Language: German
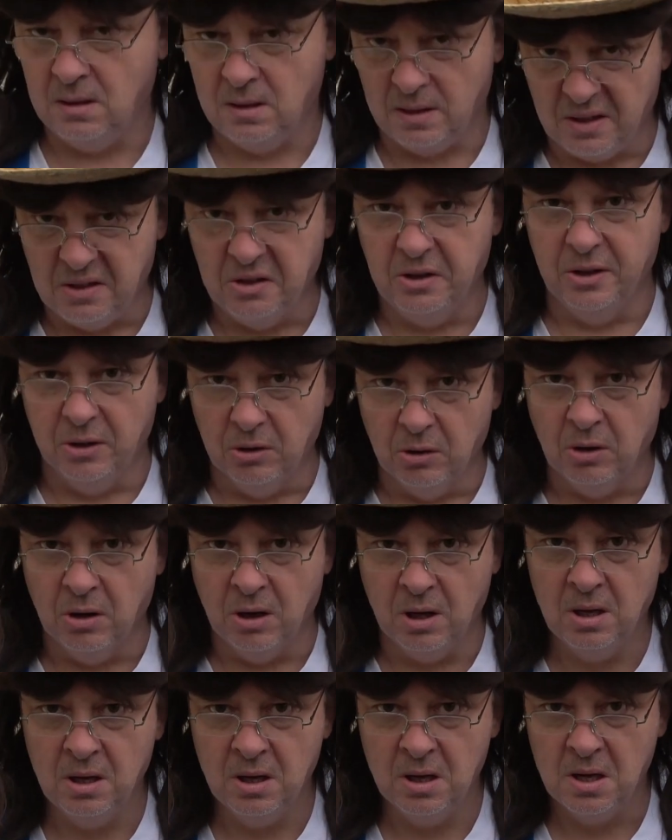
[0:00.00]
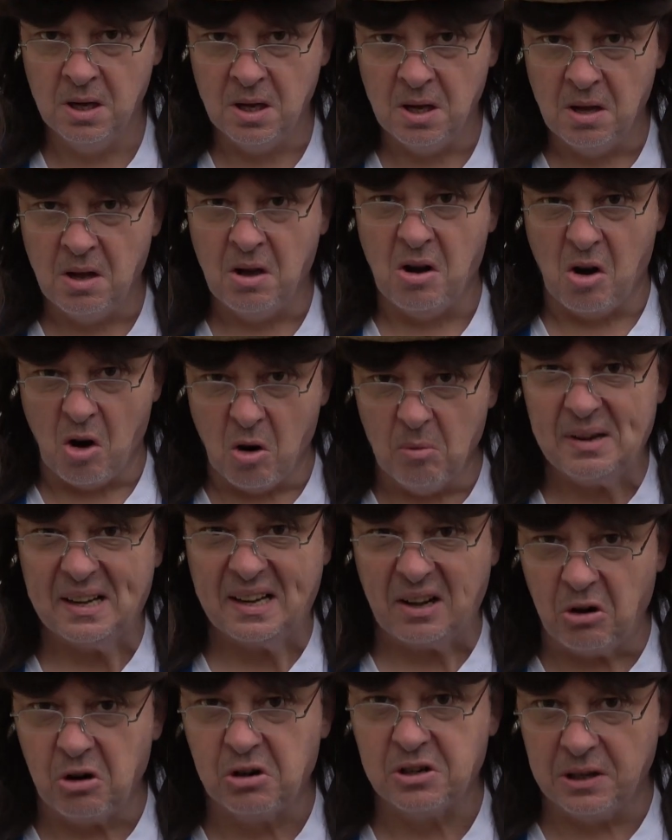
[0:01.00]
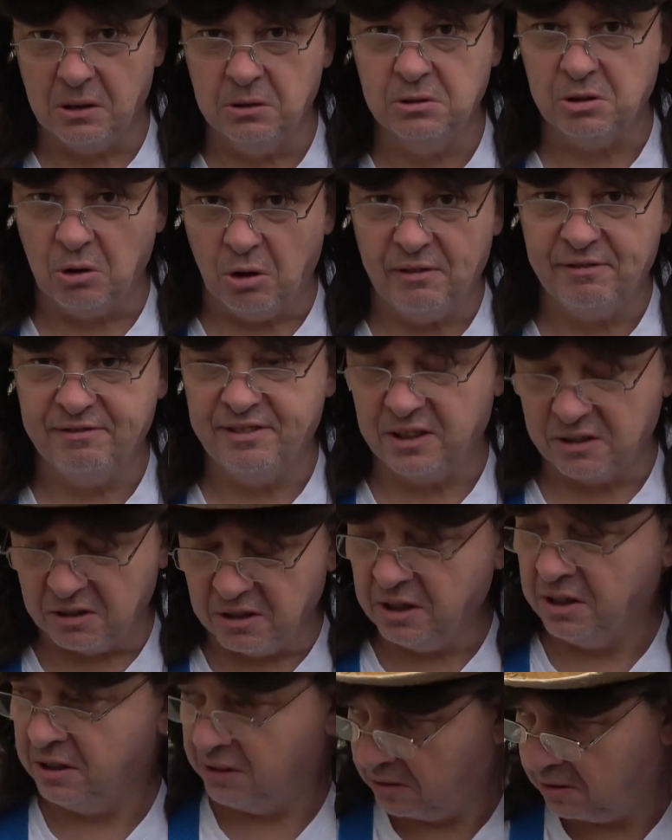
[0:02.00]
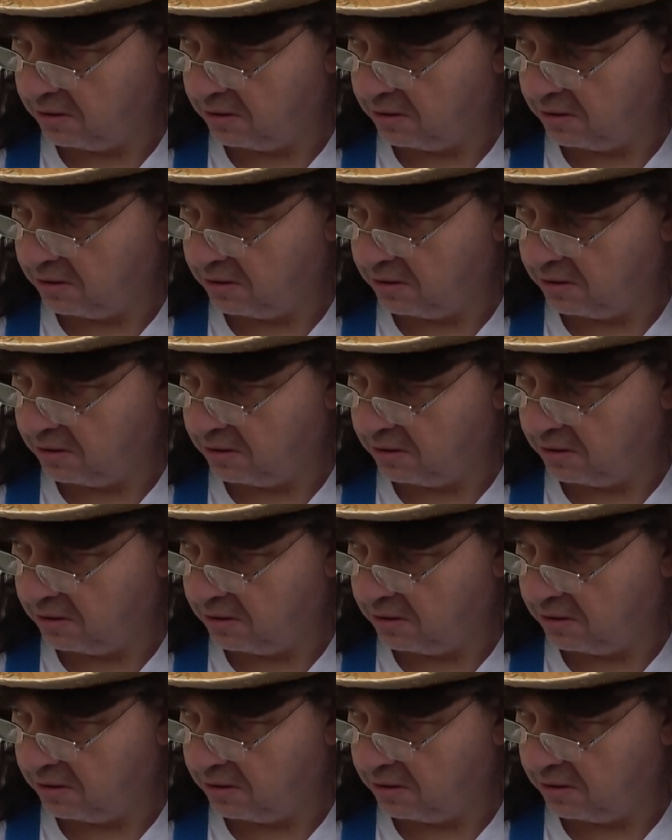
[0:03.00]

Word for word: Ja, ja, aber racker uns auf, gell?